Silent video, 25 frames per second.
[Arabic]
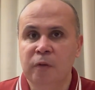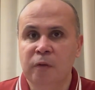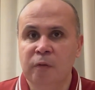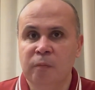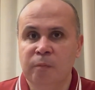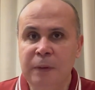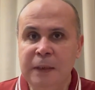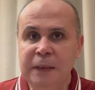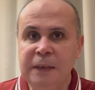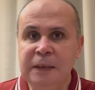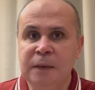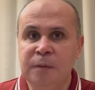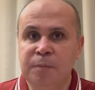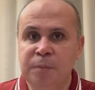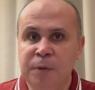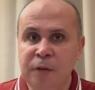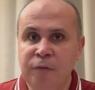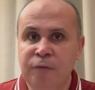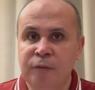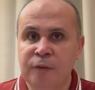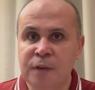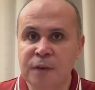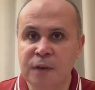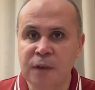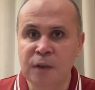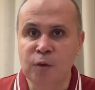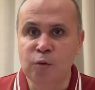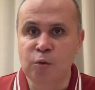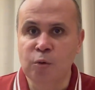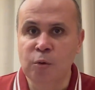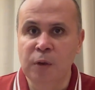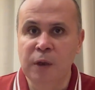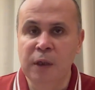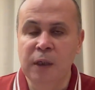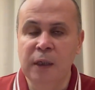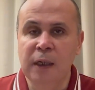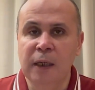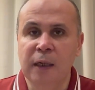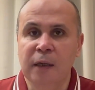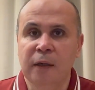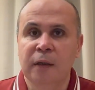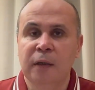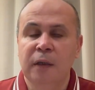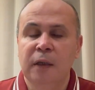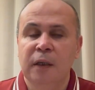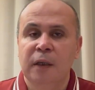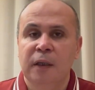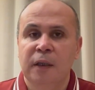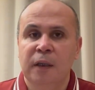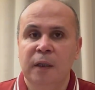بس بيفرز انسولين لا
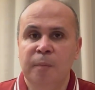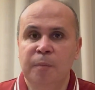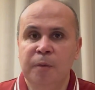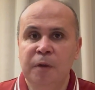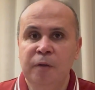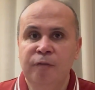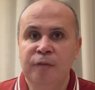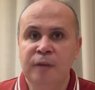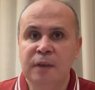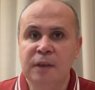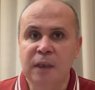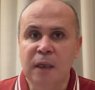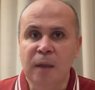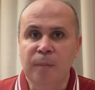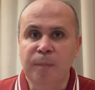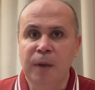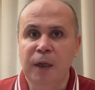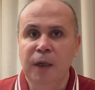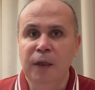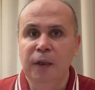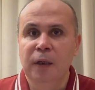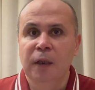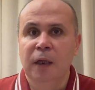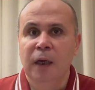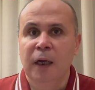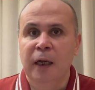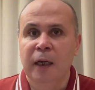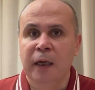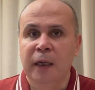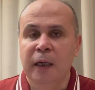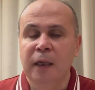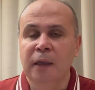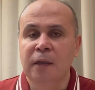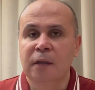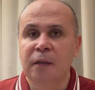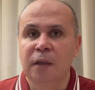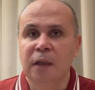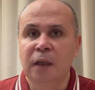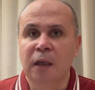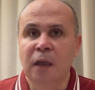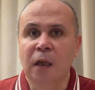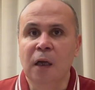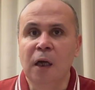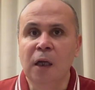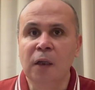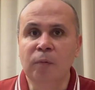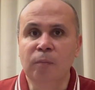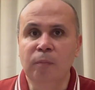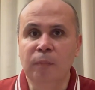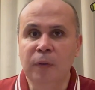ده بيفرز كمان حاجات
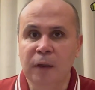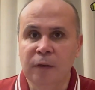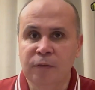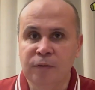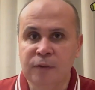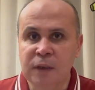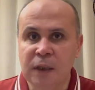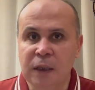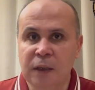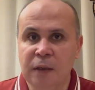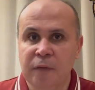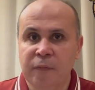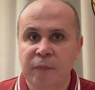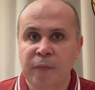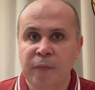الهضم نفسها